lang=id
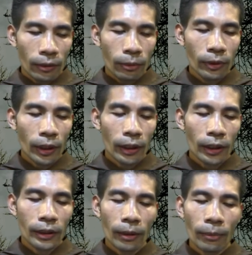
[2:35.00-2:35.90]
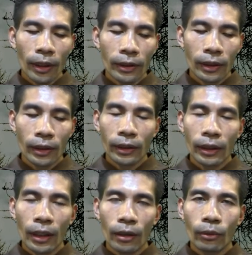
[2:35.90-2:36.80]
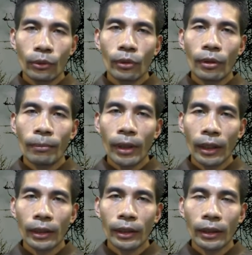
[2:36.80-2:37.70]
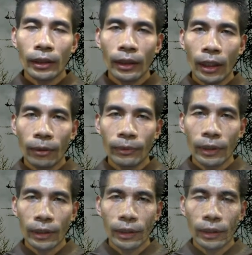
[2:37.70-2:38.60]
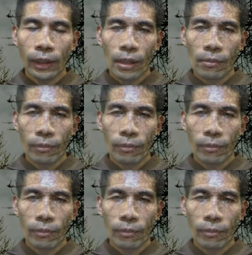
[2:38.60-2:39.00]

Bunda Gereja mengajak kita untuk kembali ke dalam diri kita